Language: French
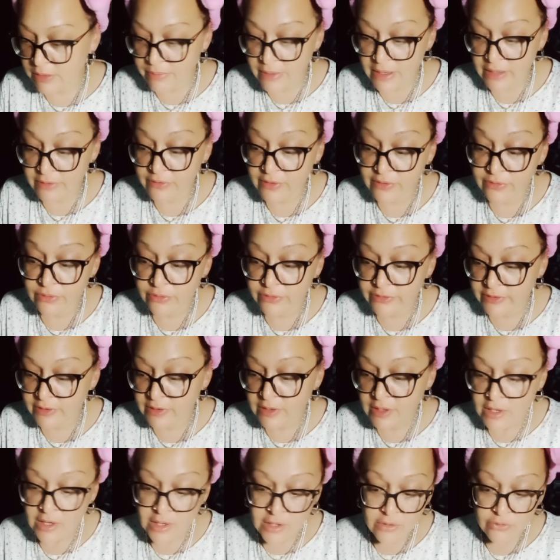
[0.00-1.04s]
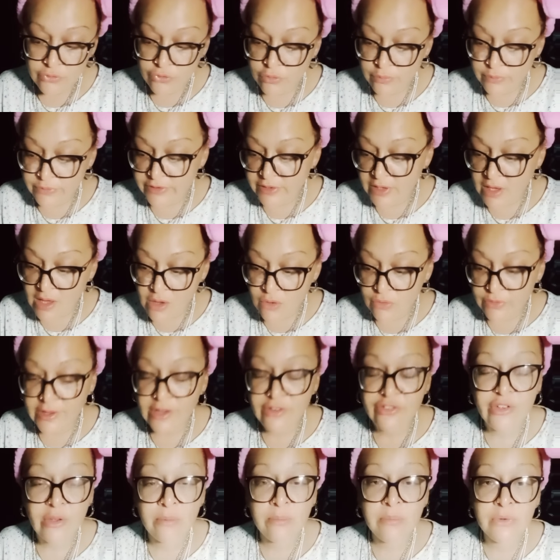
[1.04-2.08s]
bah de toute façon c'est tu me diras on
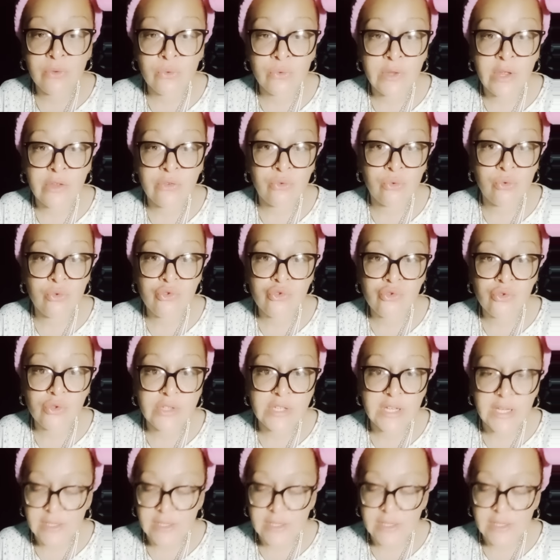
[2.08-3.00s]
a jamais on a toujours des